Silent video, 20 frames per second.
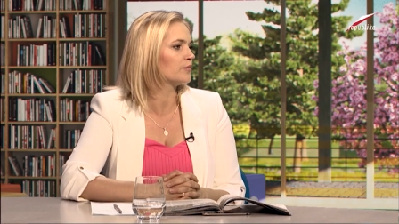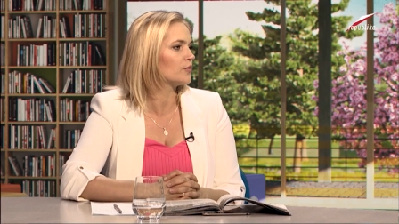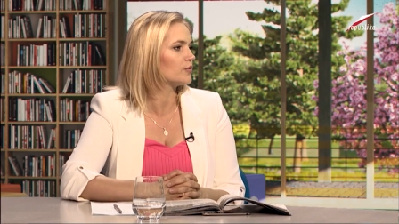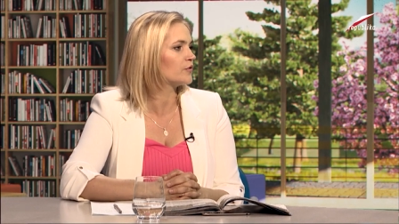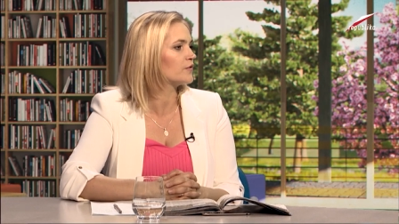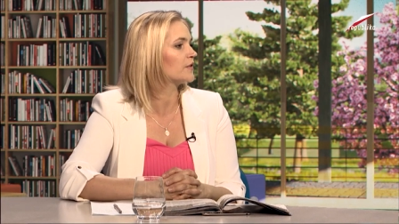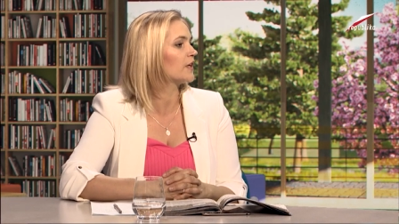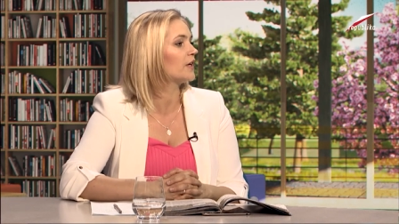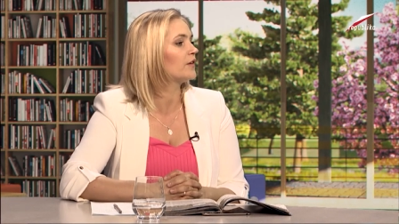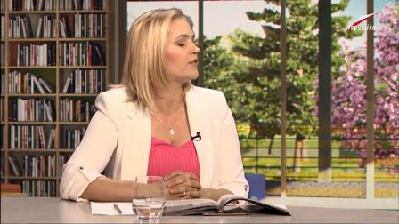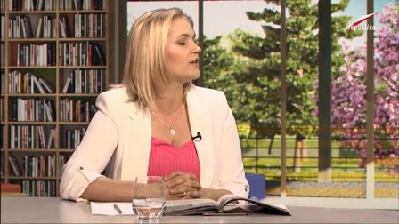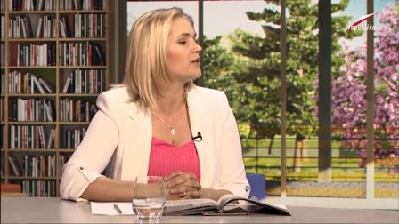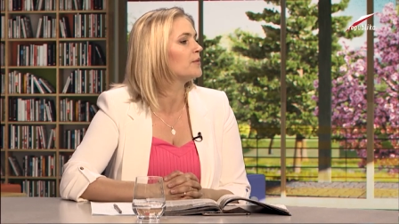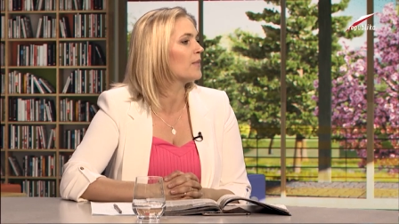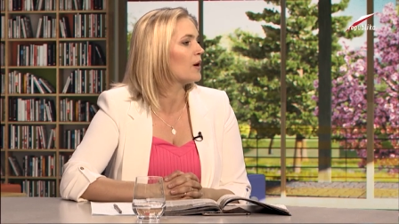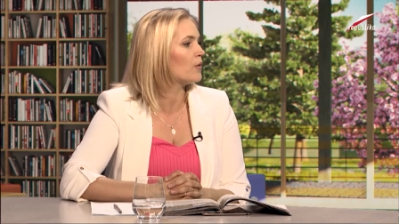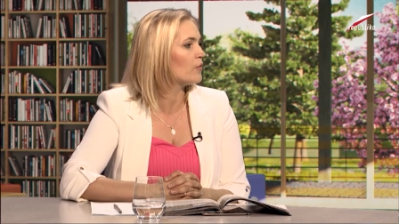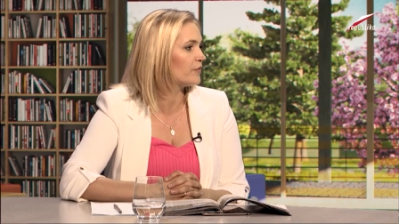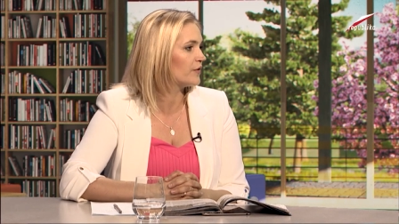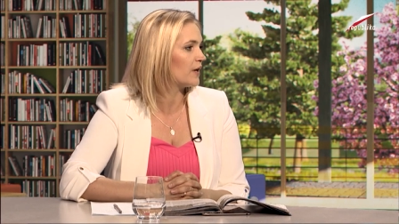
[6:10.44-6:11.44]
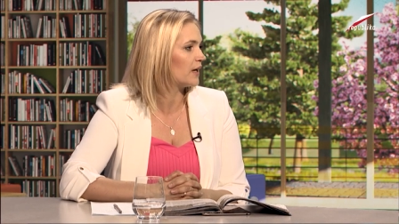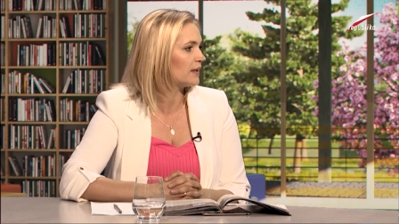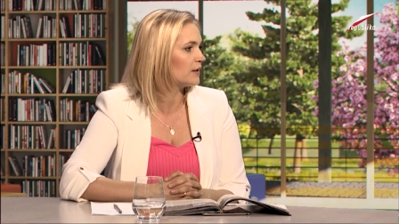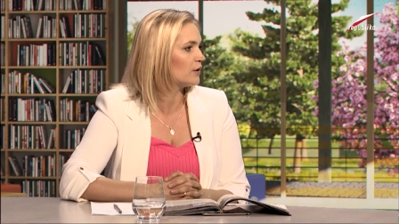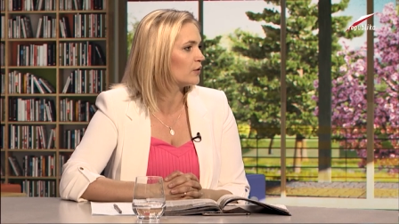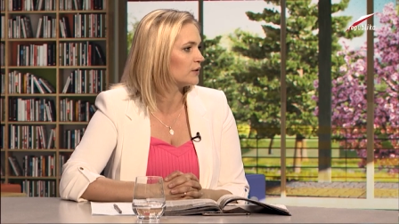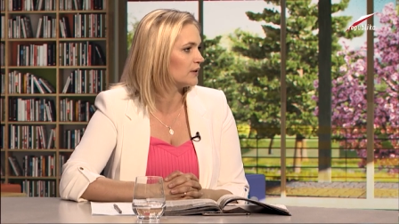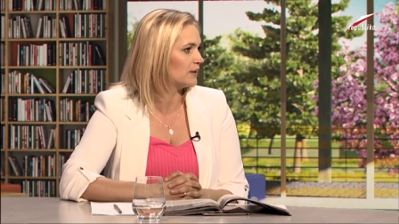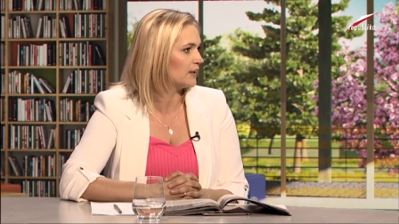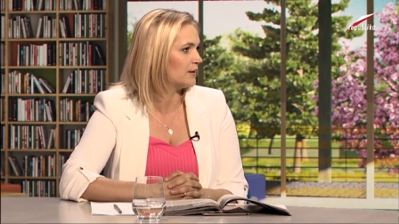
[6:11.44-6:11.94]
już w tej chwili mało
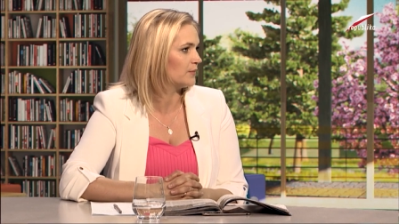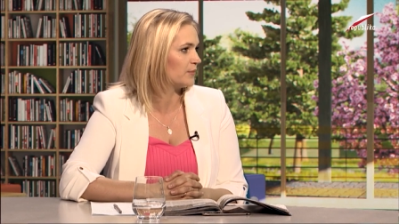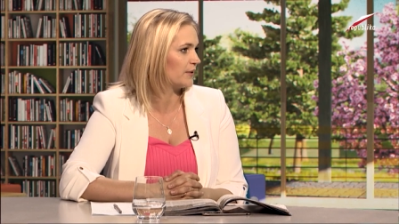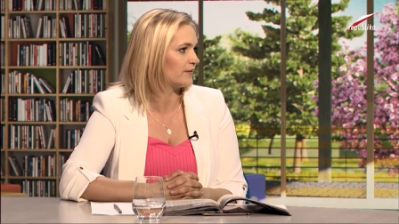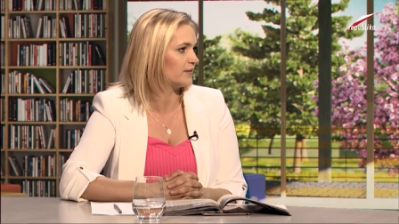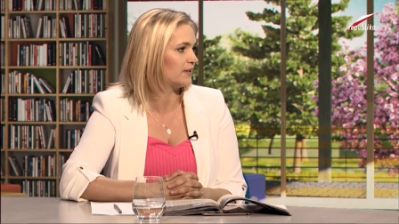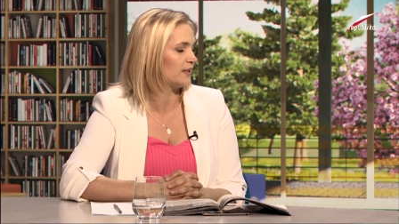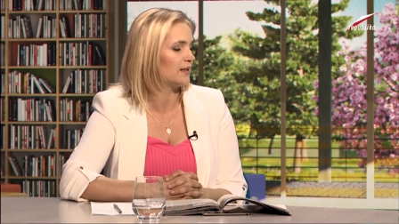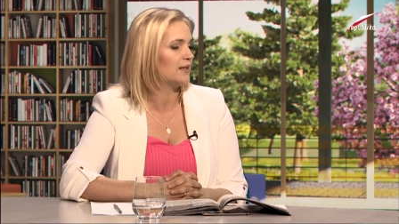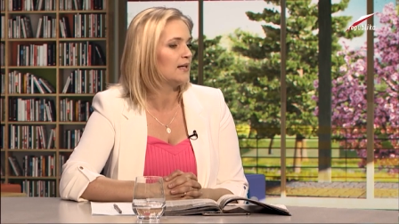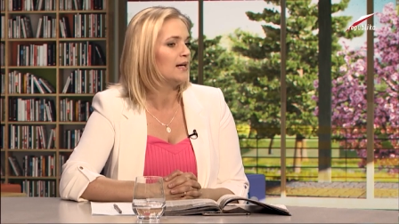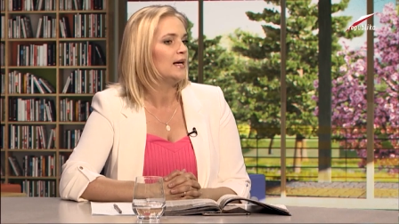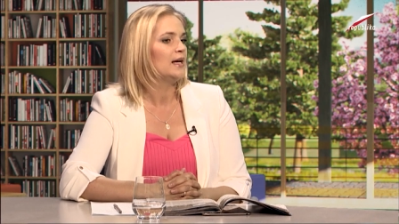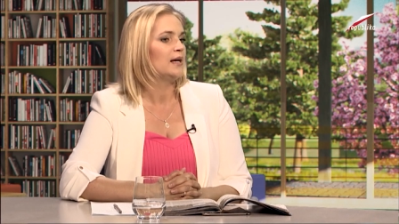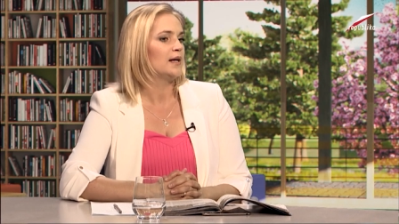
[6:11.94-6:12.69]
wiarygodna, prawda?